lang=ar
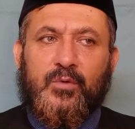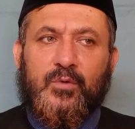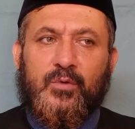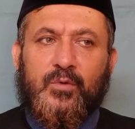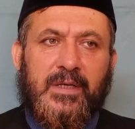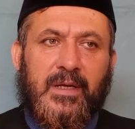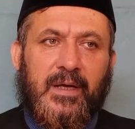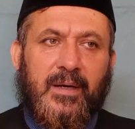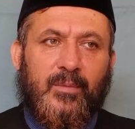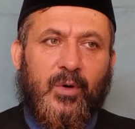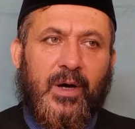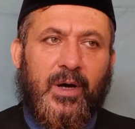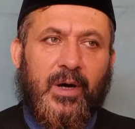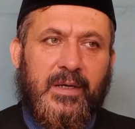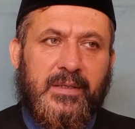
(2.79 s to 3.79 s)
والسلام
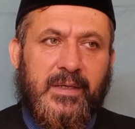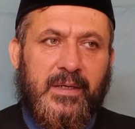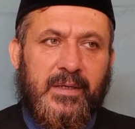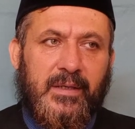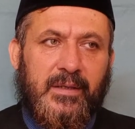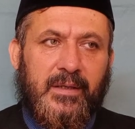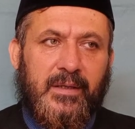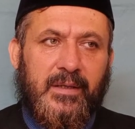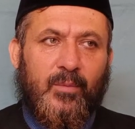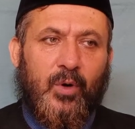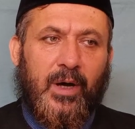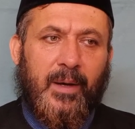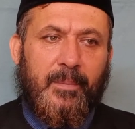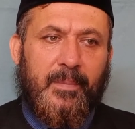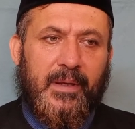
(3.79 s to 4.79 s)
على سيدنا
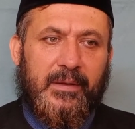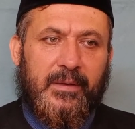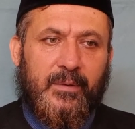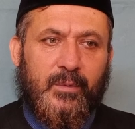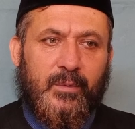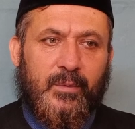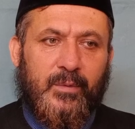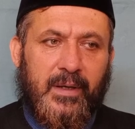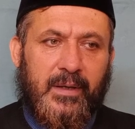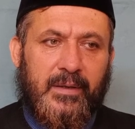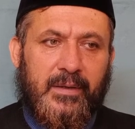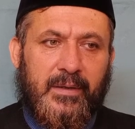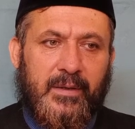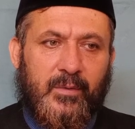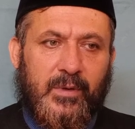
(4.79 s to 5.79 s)
محمد
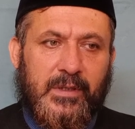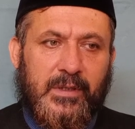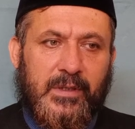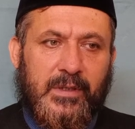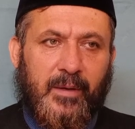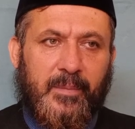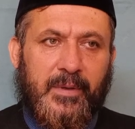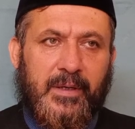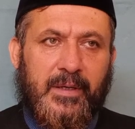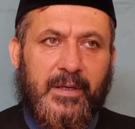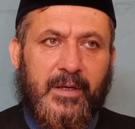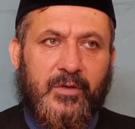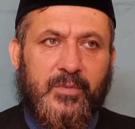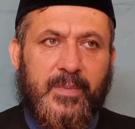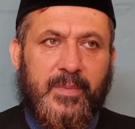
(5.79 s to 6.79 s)
وآله
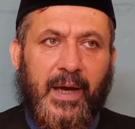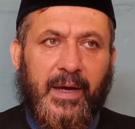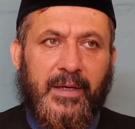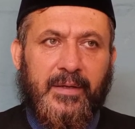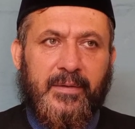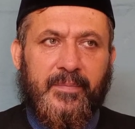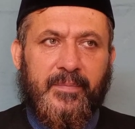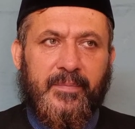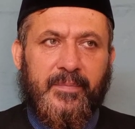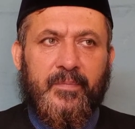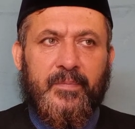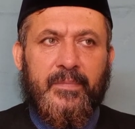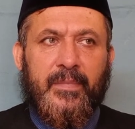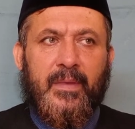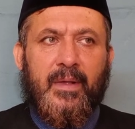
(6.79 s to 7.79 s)
وصحبه أجمعين
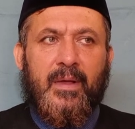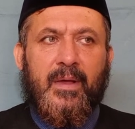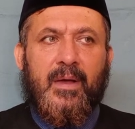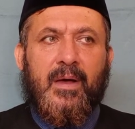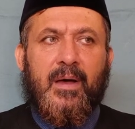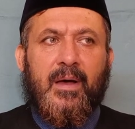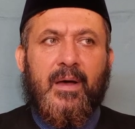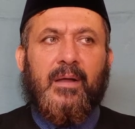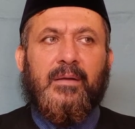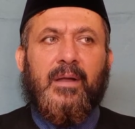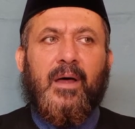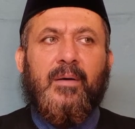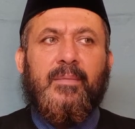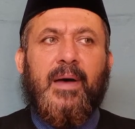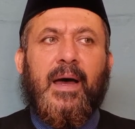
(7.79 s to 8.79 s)

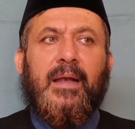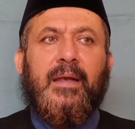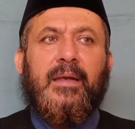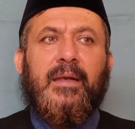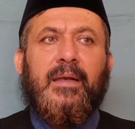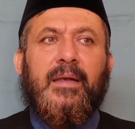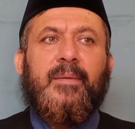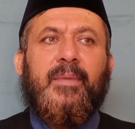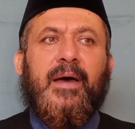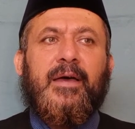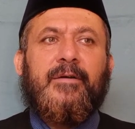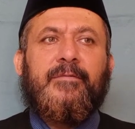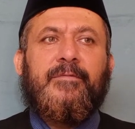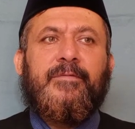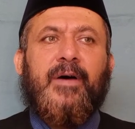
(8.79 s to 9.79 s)
اللهم علمنا
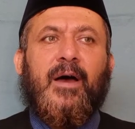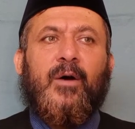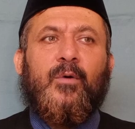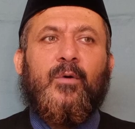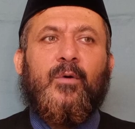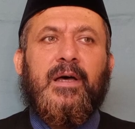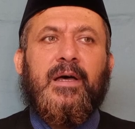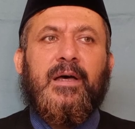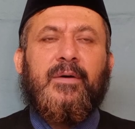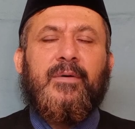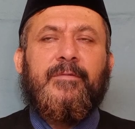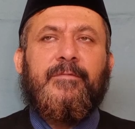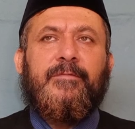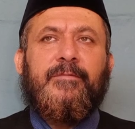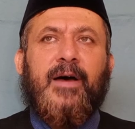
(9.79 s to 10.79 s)
ما ينفعنا
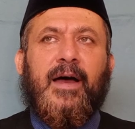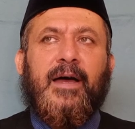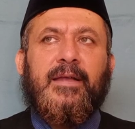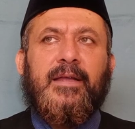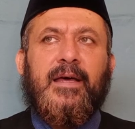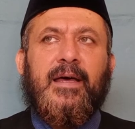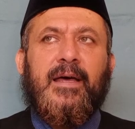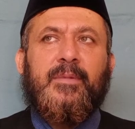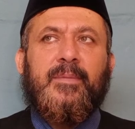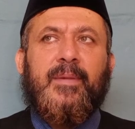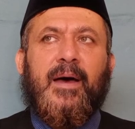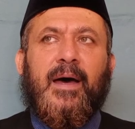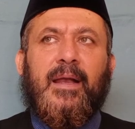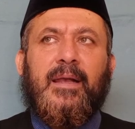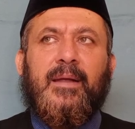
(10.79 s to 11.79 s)
وانفعنا
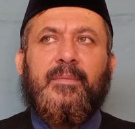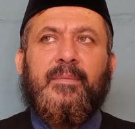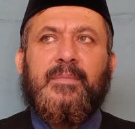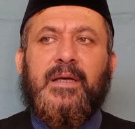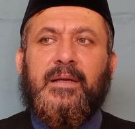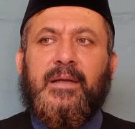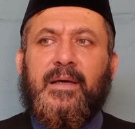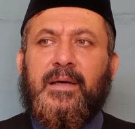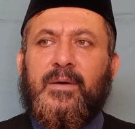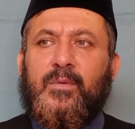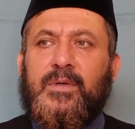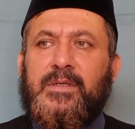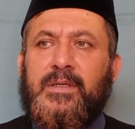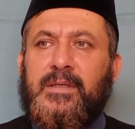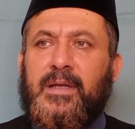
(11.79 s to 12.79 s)
بما علمتنا
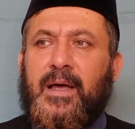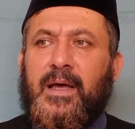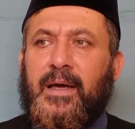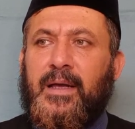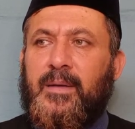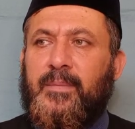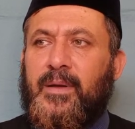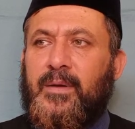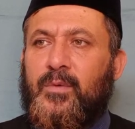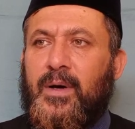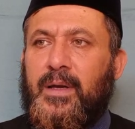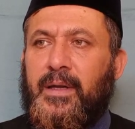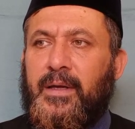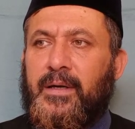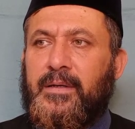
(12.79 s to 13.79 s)
وزدنا علما
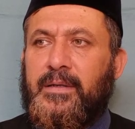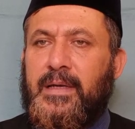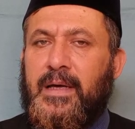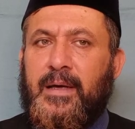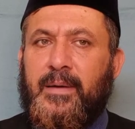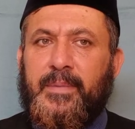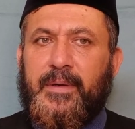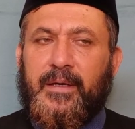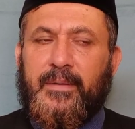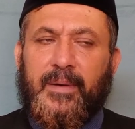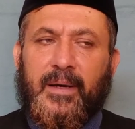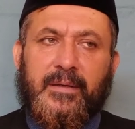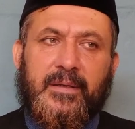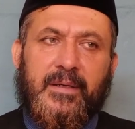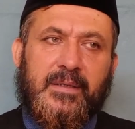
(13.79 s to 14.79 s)
وألحقنا
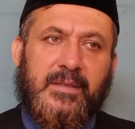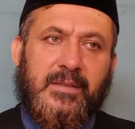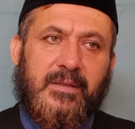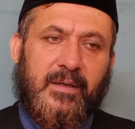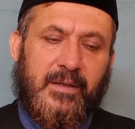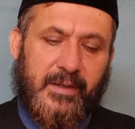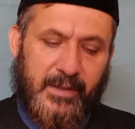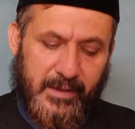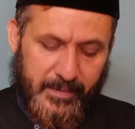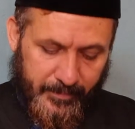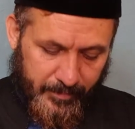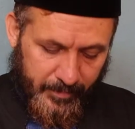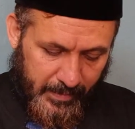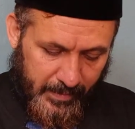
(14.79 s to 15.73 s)
بعبادك الصالحين